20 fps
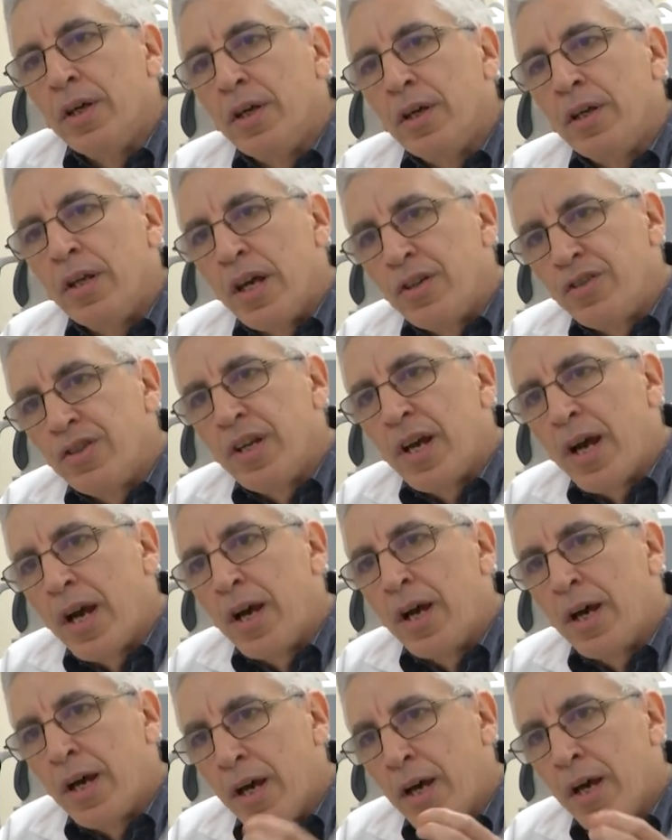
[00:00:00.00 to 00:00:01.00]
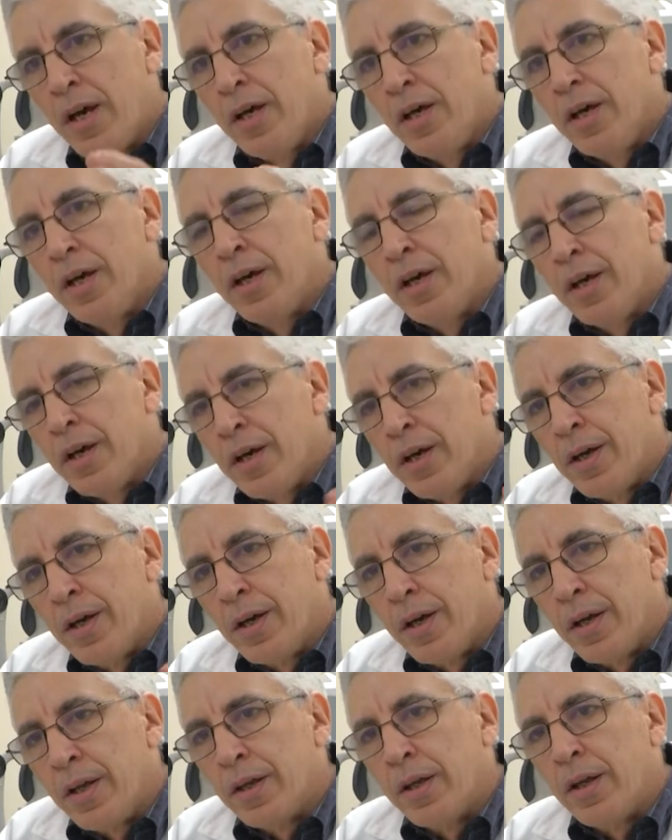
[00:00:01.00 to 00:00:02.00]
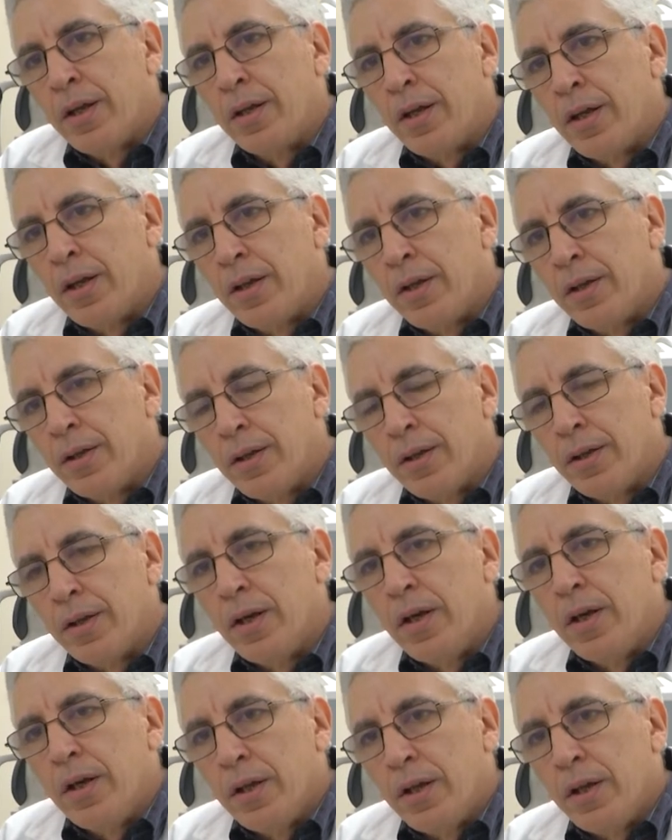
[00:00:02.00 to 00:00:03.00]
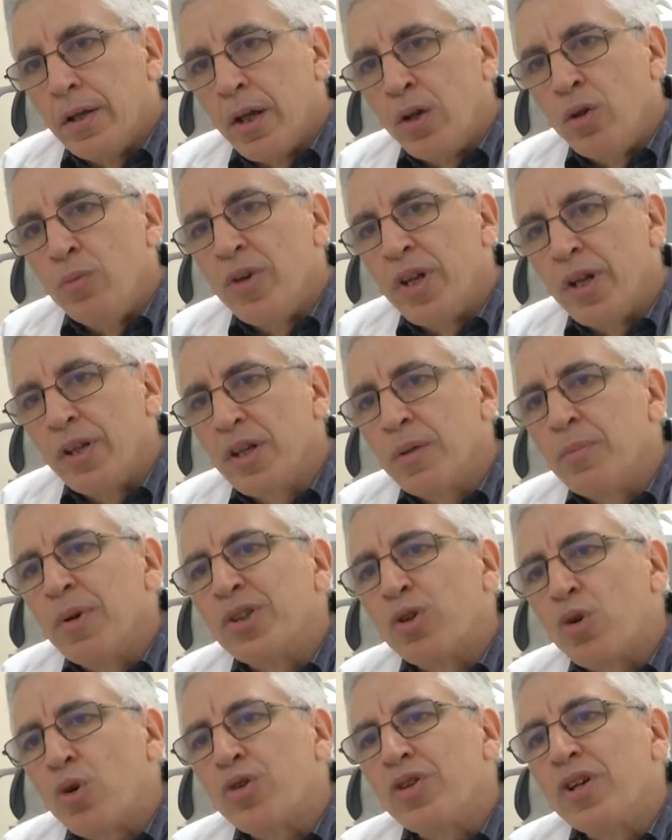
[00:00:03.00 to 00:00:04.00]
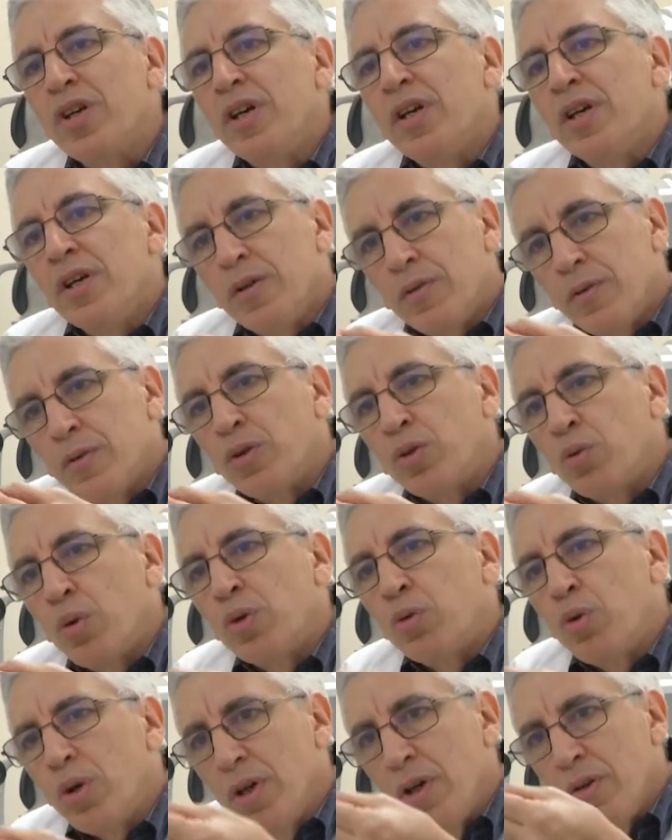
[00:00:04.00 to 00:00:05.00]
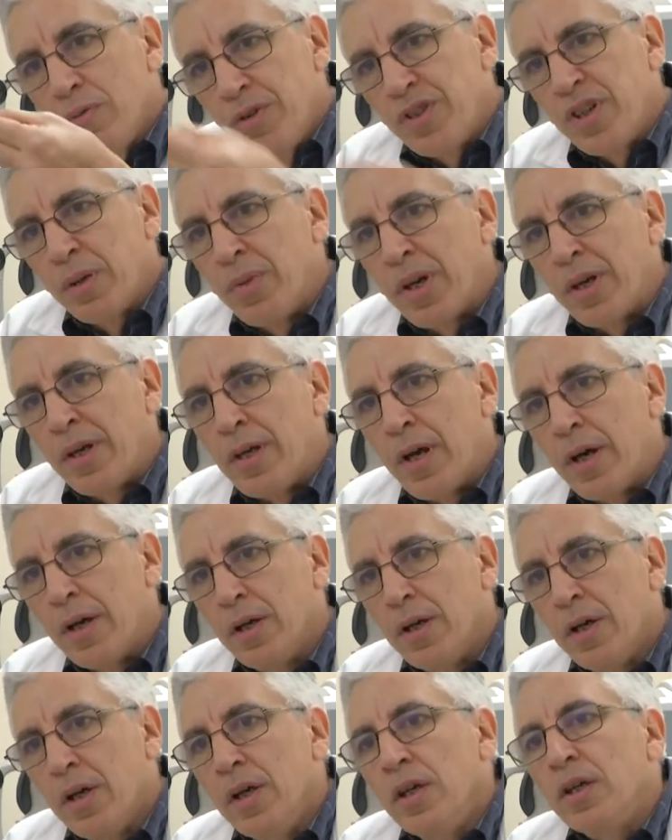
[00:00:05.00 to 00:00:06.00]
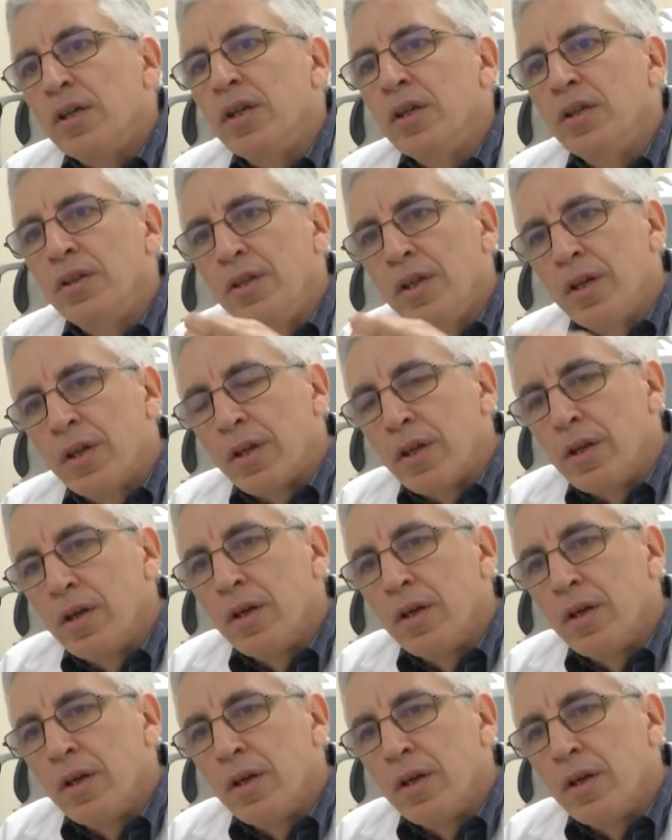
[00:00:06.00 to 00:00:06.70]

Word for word: الاشعه آه، لا لوميير هذيك ما تروحش سوا سوا في الشبكيه كي دير